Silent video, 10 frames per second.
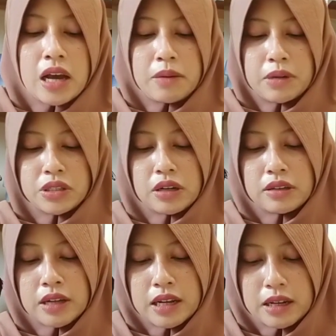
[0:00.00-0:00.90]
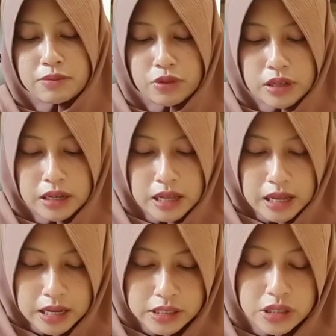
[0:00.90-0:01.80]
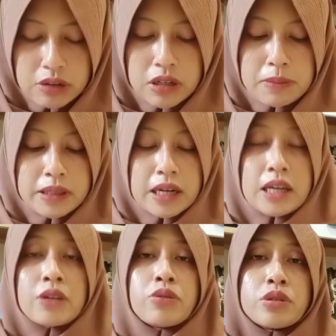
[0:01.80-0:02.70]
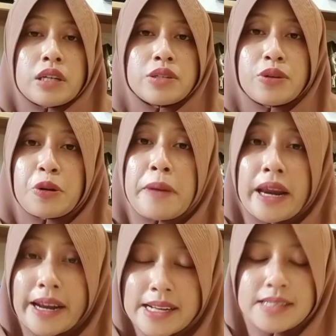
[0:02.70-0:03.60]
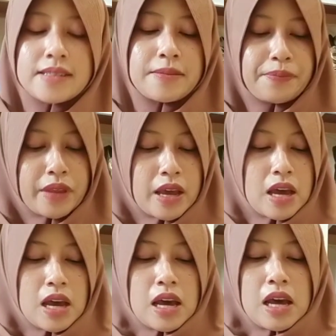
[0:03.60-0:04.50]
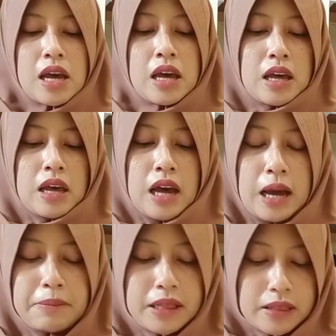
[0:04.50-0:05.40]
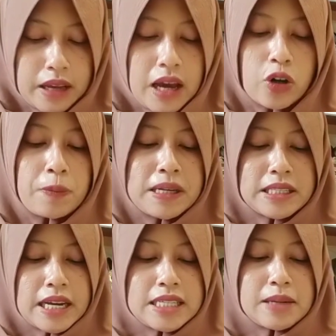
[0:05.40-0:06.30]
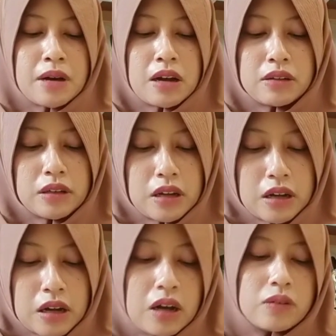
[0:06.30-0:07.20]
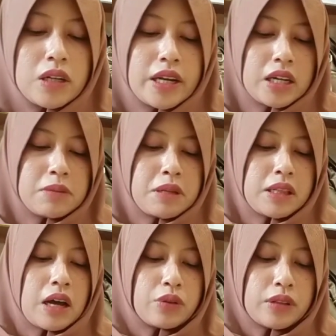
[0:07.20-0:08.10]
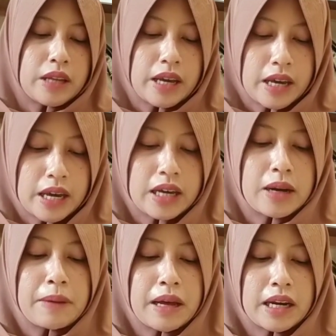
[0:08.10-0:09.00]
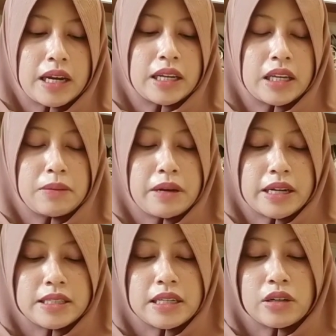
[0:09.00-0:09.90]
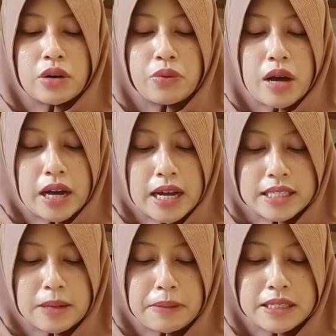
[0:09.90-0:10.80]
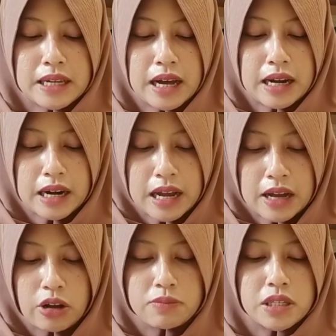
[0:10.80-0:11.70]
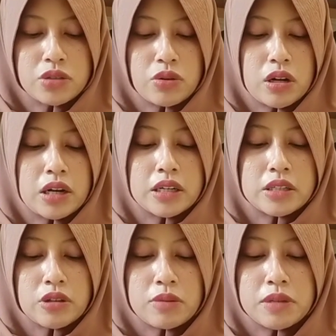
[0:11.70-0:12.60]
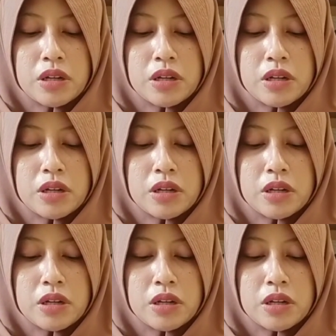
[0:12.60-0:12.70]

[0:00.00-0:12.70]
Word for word: Masya Allah, Alhamdulillah. Insya Allah bentar lagi urusan jodoh beres. Amin teh aku pasrahin sama Allah Allah yang lebih tahu teh Kemarin lagi diberesin keuangan sampai sekarang Omset jualan risol